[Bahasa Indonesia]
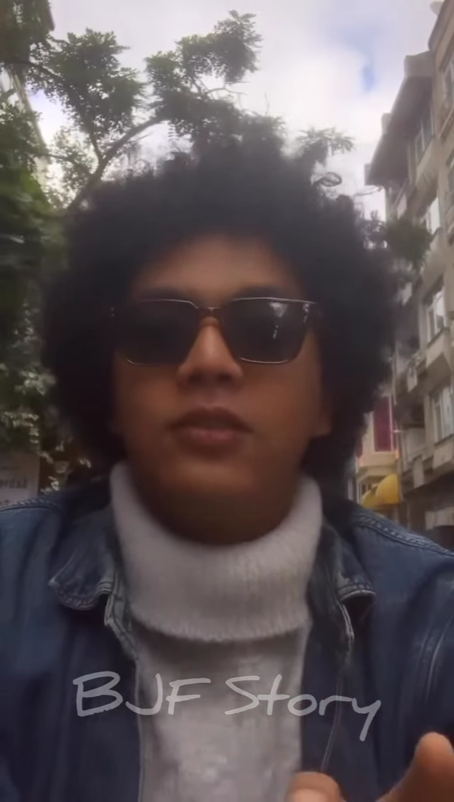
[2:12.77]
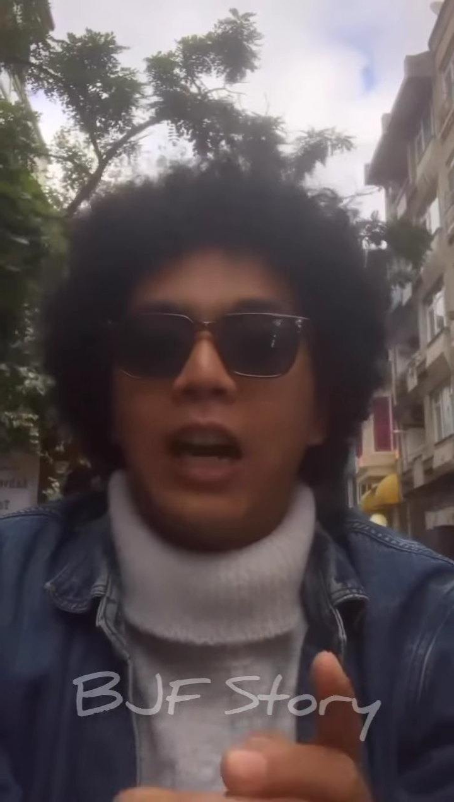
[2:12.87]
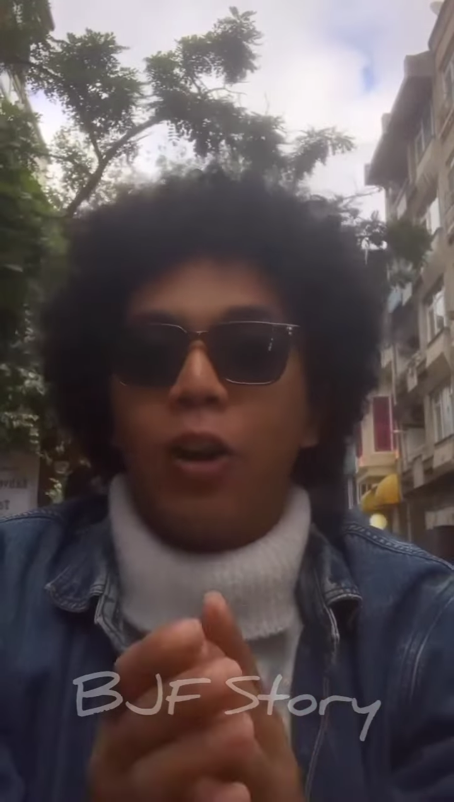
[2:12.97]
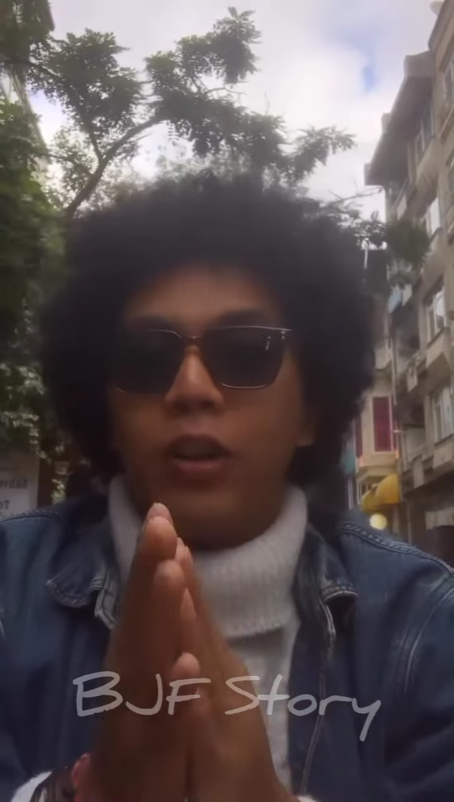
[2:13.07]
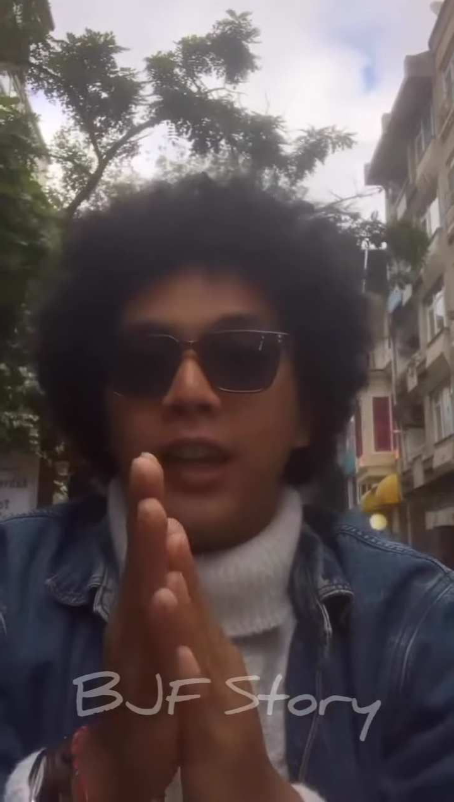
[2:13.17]

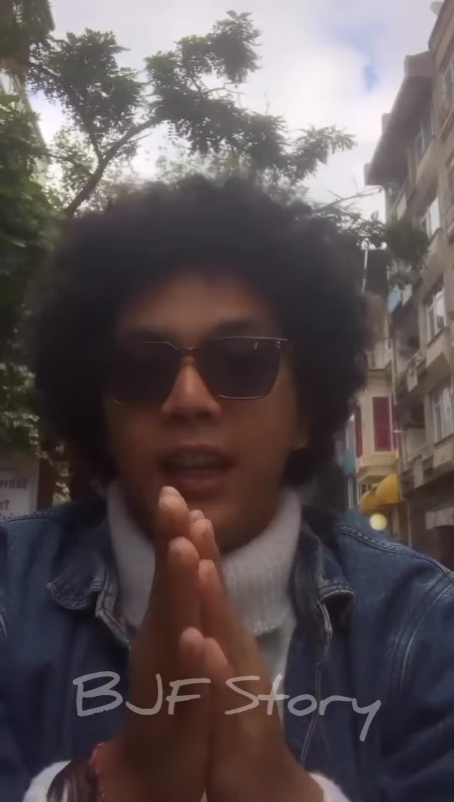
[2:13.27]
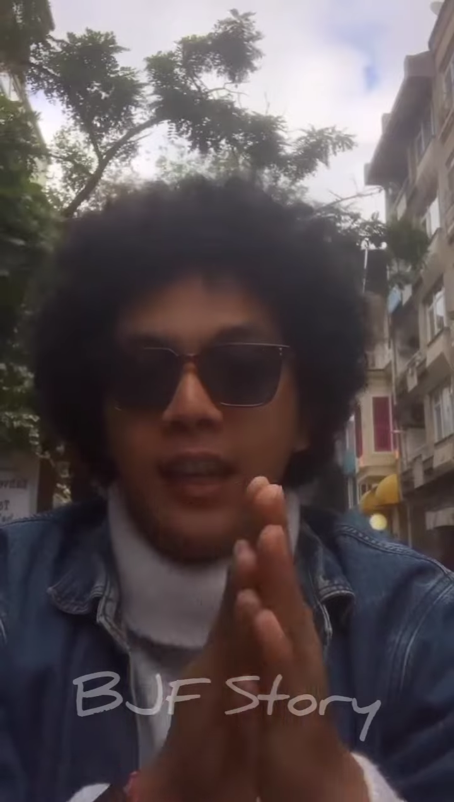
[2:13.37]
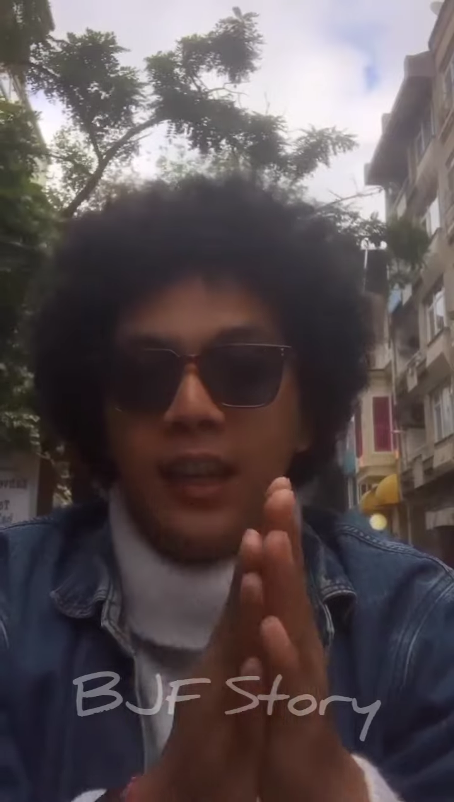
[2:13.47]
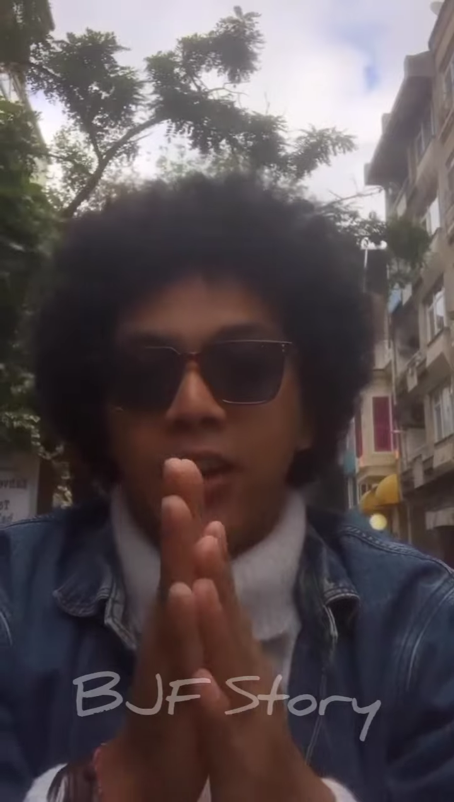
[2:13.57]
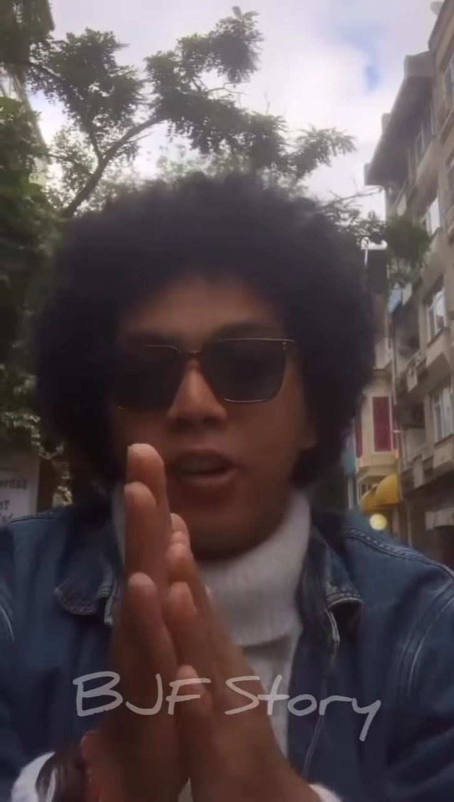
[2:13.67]
Kalau
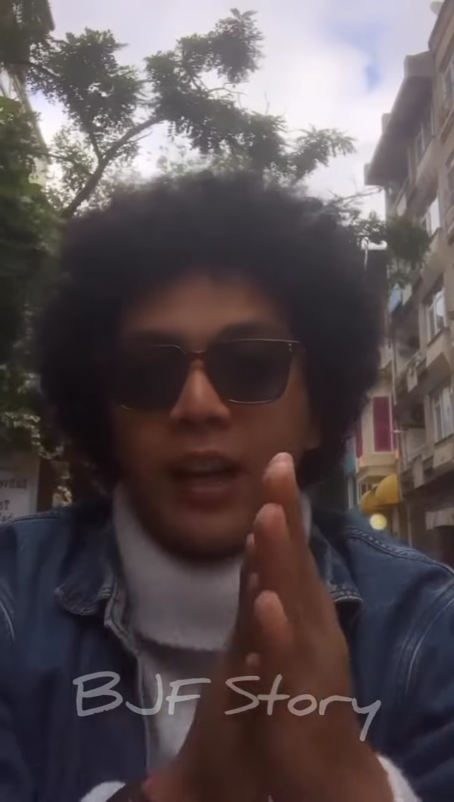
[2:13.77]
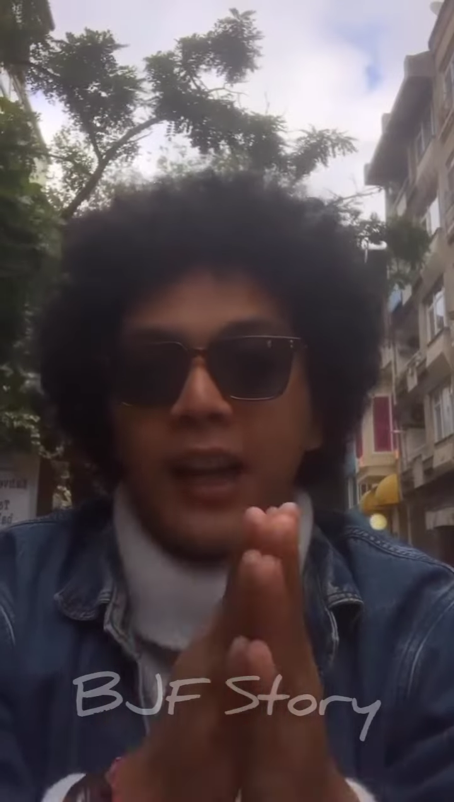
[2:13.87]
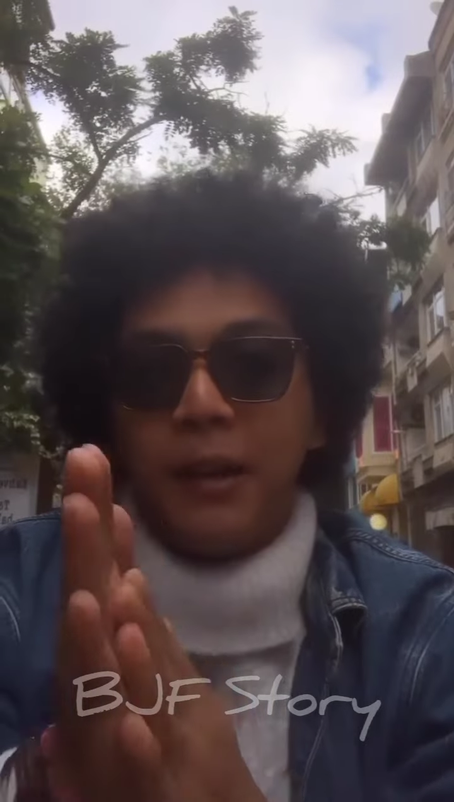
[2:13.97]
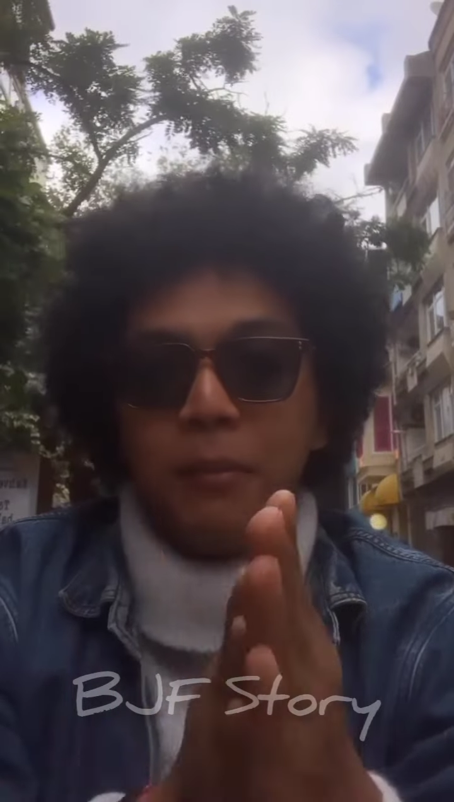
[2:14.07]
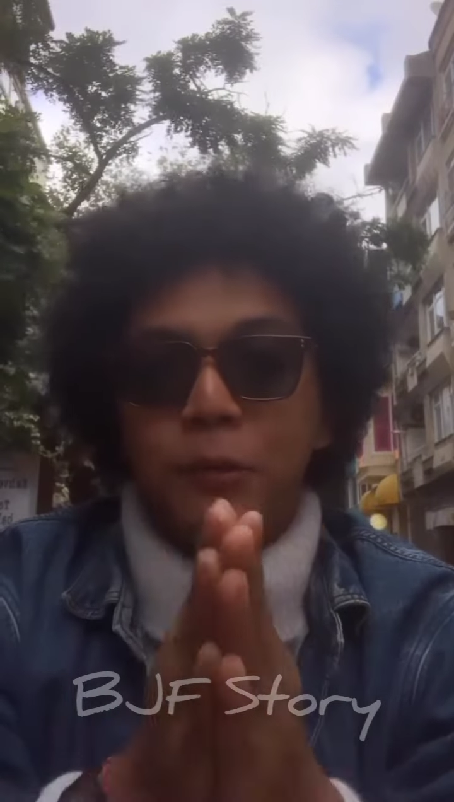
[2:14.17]
dingin, orang
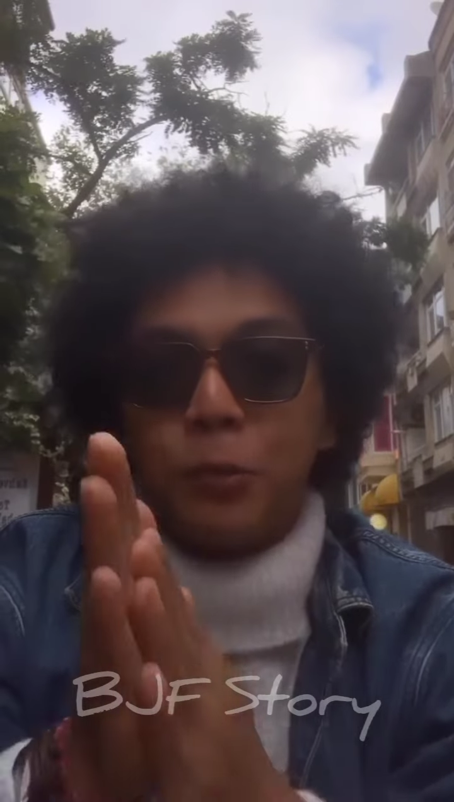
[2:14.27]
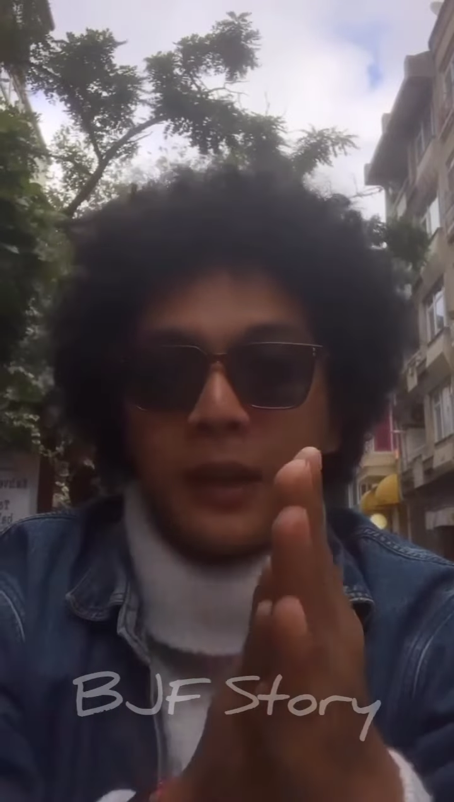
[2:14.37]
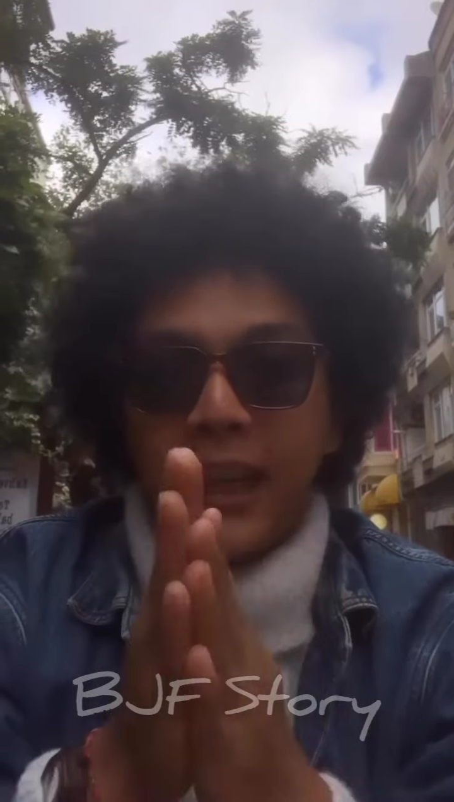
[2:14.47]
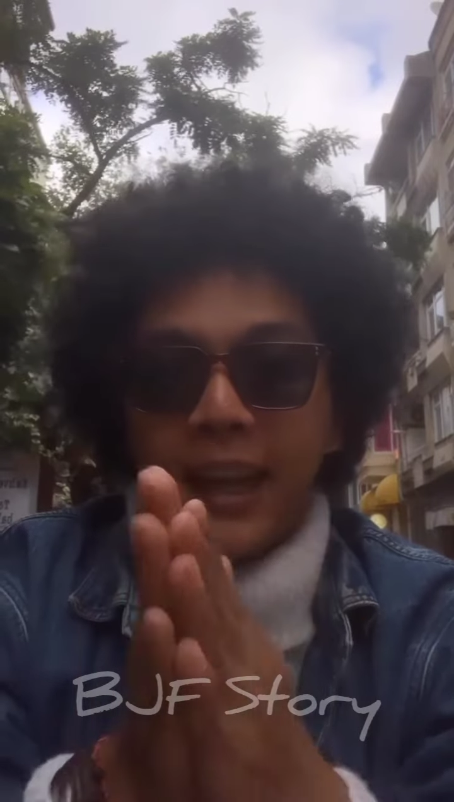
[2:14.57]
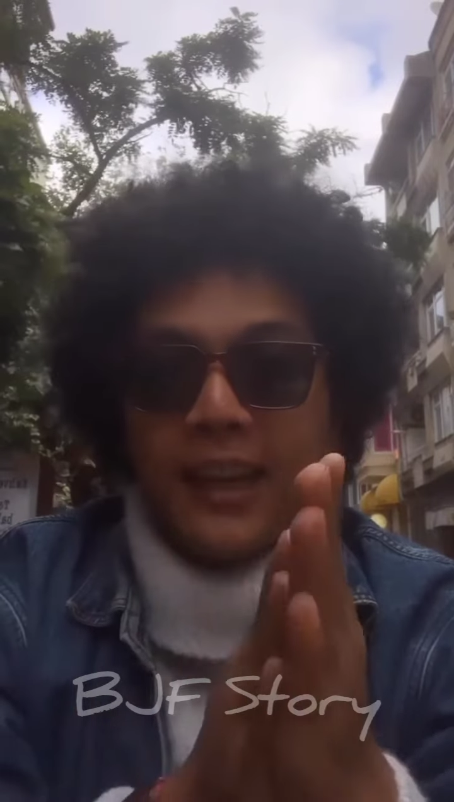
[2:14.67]
lain
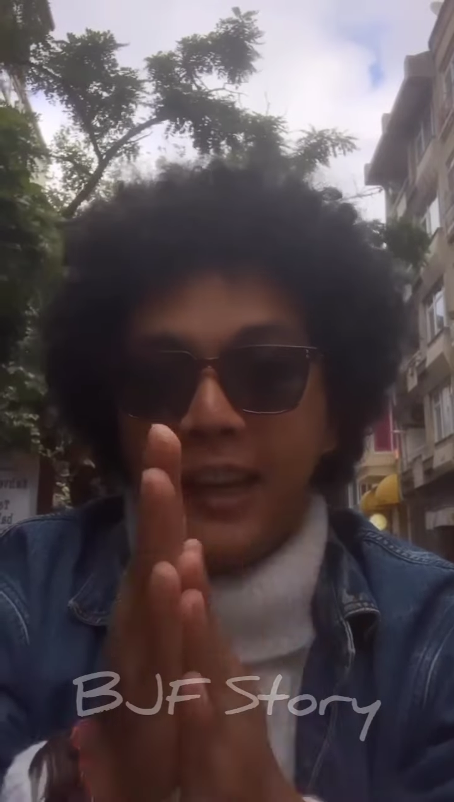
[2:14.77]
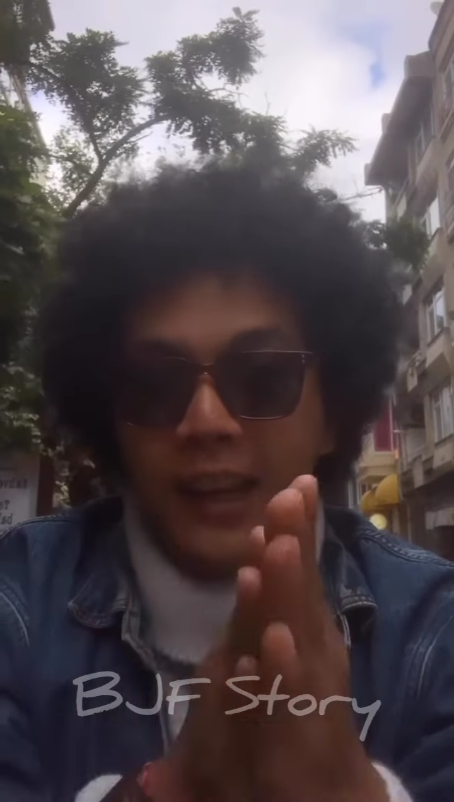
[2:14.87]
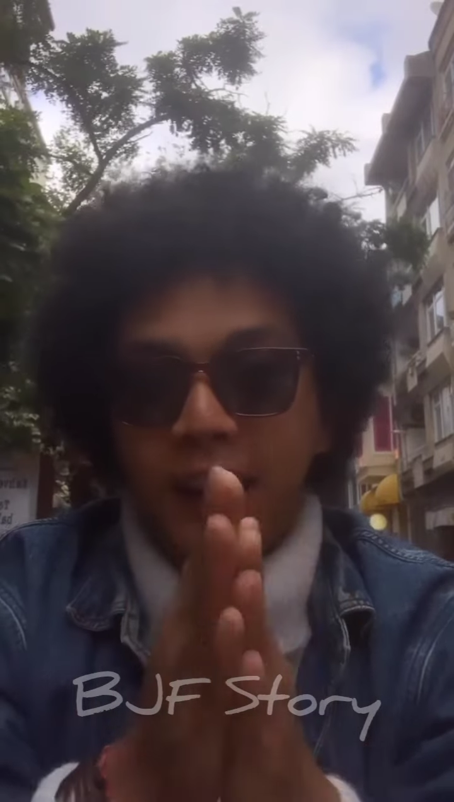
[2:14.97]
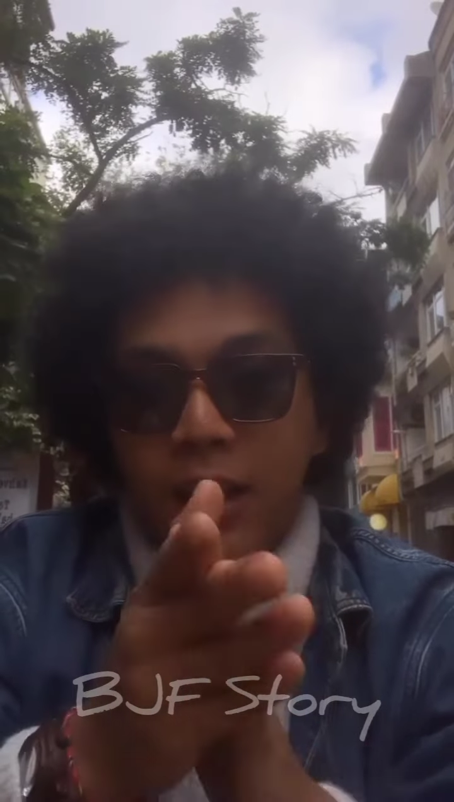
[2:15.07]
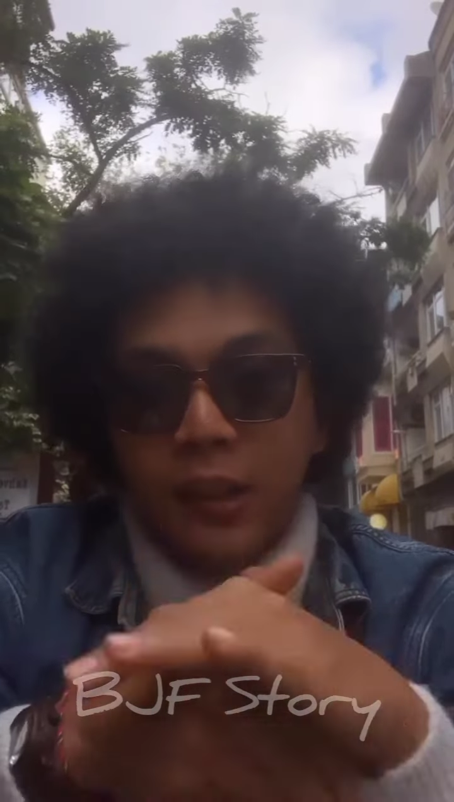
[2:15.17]
cuman kayak gini nih.